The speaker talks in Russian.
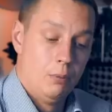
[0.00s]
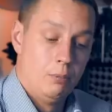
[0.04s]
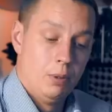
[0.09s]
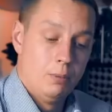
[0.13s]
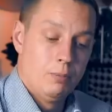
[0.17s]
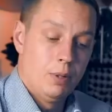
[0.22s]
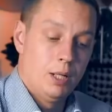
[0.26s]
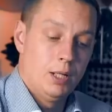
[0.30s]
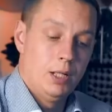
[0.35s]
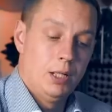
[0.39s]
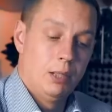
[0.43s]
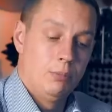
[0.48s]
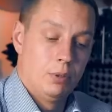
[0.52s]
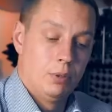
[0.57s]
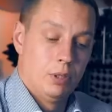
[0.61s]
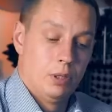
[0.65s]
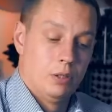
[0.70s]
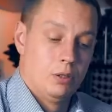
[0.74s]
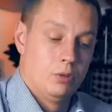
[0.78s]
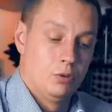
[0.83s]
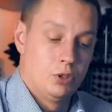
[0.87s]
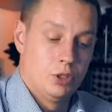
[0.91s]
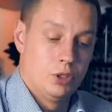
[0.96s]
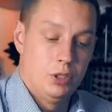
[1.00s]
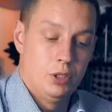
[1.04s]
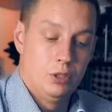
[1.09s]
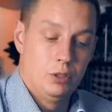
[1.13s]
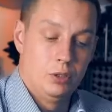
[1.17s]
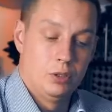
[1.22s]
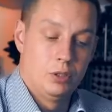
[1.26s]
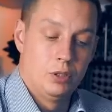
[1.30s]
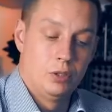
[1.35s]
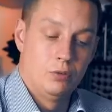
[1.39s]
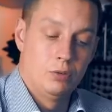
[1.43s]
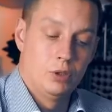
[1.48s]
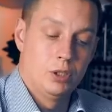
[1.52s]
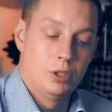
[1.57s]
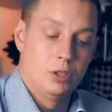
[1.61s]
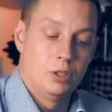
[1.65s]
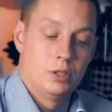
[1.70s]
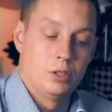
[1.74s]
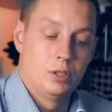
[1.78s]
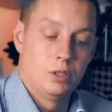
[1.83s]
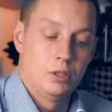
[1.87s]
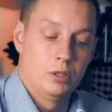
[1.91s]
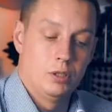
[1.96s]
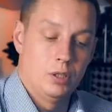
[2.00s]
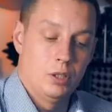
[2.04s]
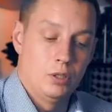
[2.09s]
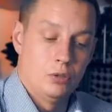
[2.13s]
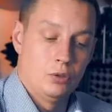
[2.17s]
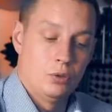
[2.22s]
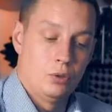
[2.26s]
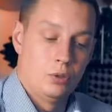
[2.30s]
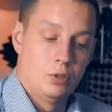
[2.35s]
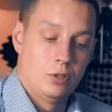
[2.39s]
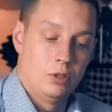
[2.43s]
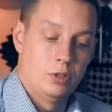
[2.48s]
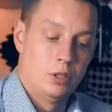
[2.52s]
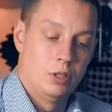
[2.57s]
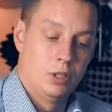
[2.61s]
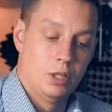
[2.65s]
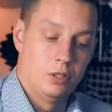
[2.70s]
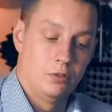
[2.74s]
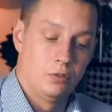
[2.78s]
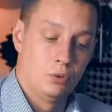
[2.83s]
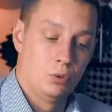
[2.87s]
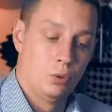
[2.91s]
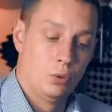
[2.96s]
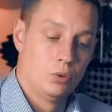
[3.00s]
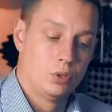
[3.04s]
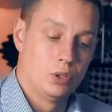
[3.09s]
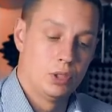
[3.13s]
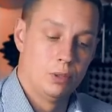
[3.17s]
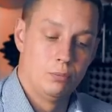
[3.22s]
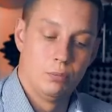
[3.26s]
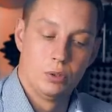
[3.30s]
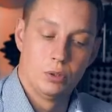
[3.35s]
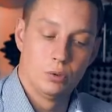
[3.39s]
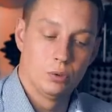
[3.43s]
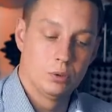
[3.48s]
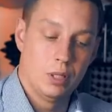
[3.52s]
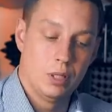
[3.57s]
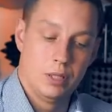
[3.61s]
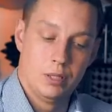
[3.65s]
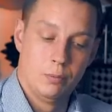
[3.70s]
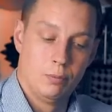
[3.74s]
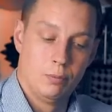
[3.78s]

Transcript: Мы могли бы вот сделать вот этот контроллер донатов толстым и туда